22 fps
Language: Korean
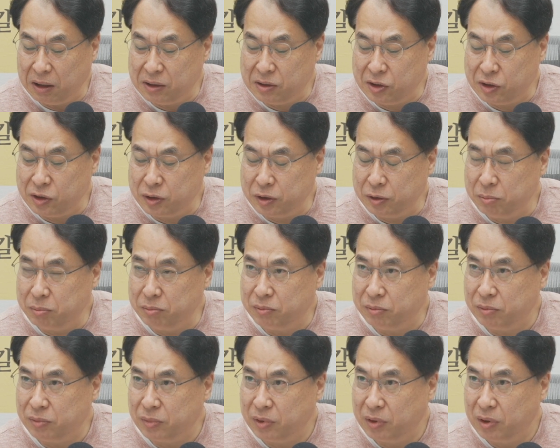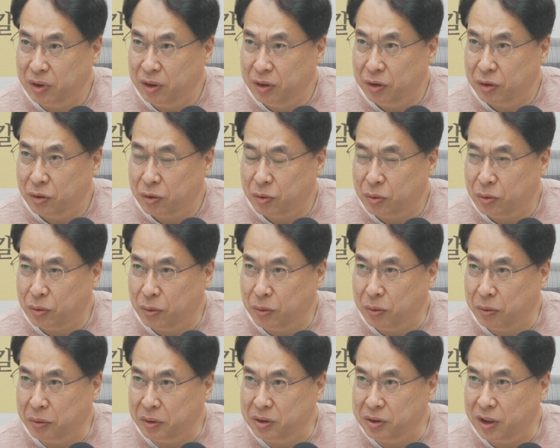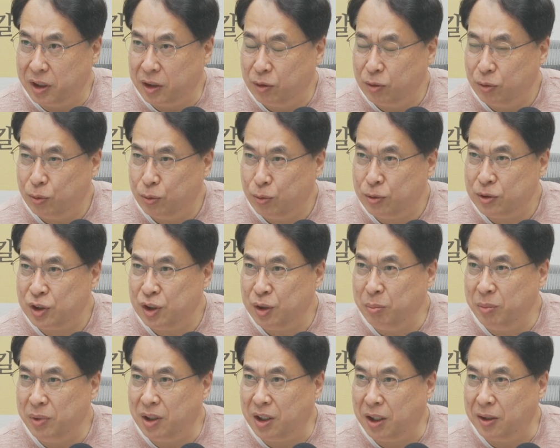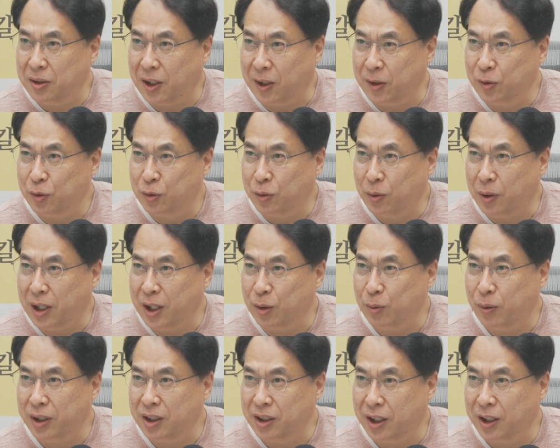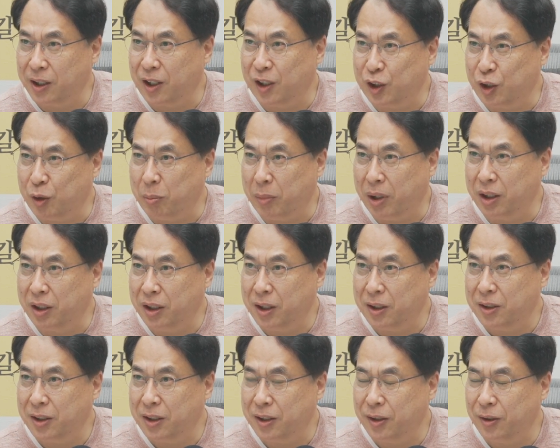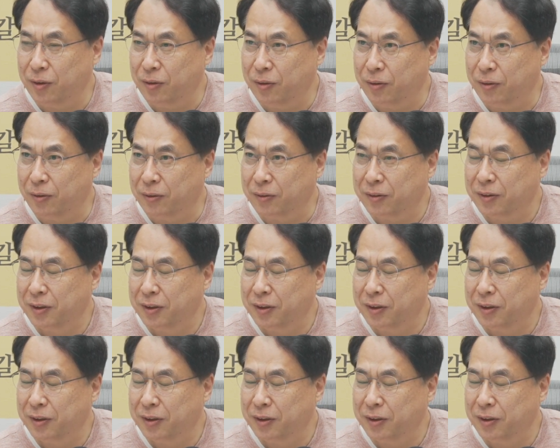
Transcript: 예, 지금 또 이제 뚝심이란 단어도 한화 이야기할 때 많이 하잖아요.